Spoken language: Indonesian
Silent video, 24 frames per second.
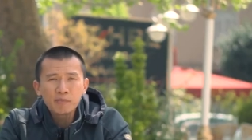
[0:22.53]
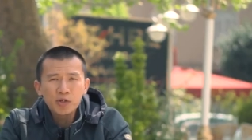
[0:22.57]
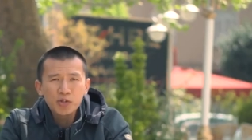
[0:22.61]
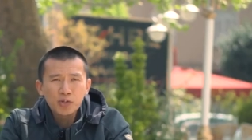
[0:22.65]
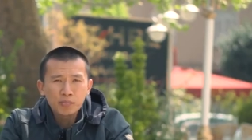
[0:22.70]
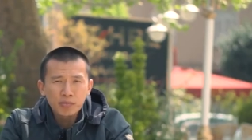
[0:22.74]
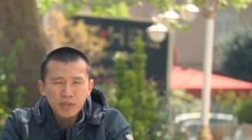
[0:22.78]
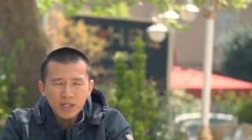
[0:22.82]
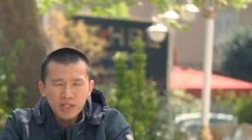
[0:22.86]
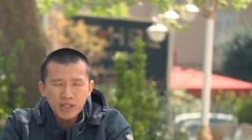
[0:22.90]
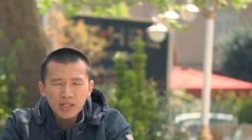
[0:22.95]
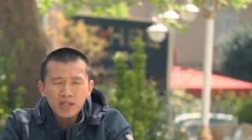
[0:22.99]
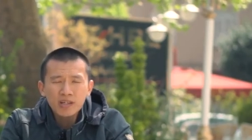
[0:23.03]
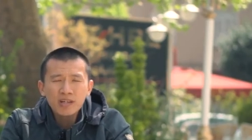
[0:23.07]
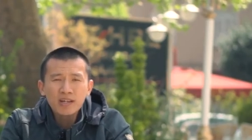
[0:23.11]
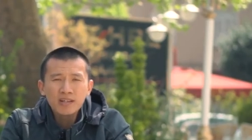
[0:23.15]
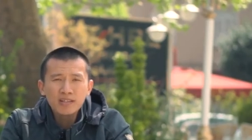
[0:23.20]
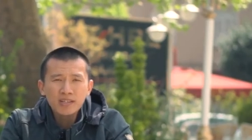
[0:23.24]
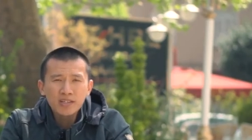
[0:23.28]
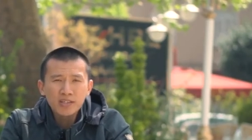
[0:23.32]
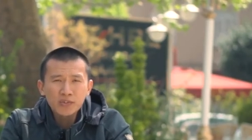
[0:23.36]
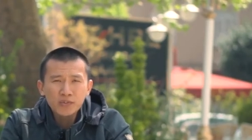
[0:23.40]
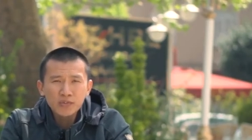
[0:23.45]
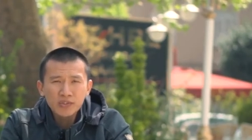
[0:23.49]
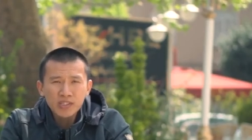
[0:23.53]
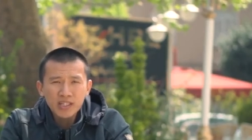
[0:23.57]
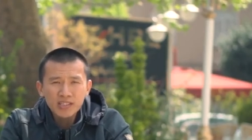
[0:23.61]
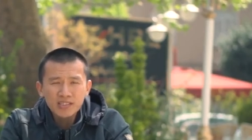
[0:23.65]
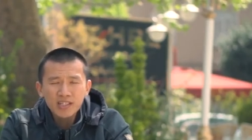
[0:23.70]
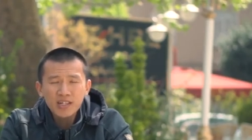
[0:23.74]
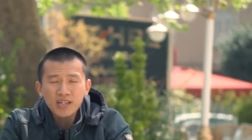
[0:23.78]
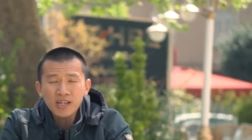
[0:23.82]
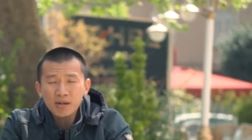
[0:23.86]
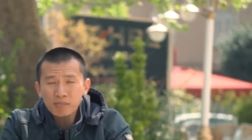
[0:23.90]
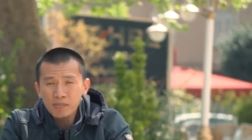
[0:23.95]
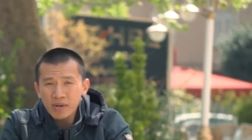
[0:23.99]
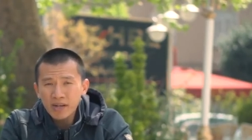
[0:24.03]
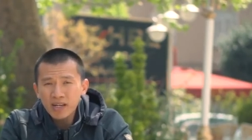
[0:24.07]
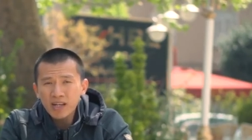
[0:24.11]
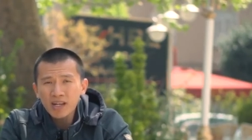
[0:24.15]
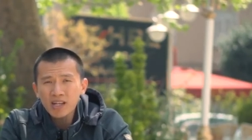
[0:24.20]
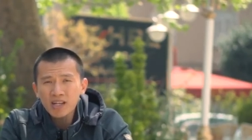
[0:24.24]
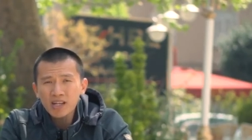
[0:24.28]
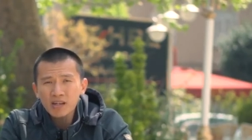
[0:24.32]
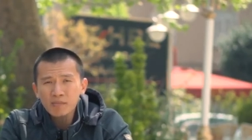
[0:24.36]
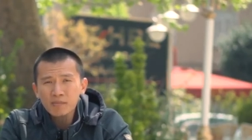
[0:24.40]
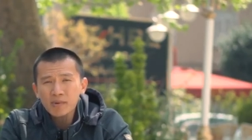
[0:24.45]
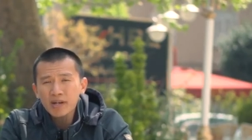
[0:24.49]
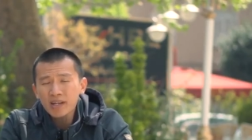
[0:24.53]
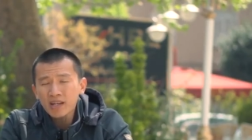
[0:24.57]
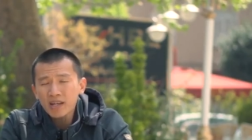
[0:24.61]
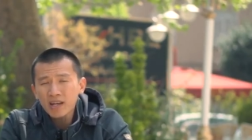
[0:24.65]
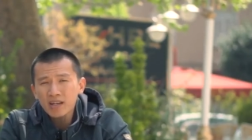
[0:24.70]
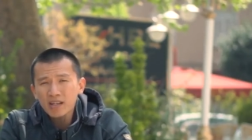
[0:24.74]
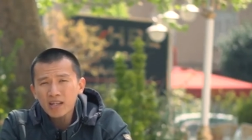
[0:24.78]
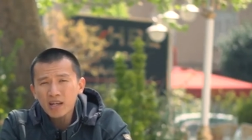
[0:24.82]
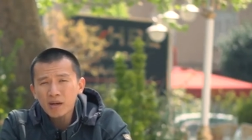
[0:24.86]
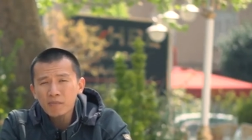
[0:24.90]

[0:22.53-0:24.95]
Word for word: hidup ini dan tentu saja kebaikan-kebaikan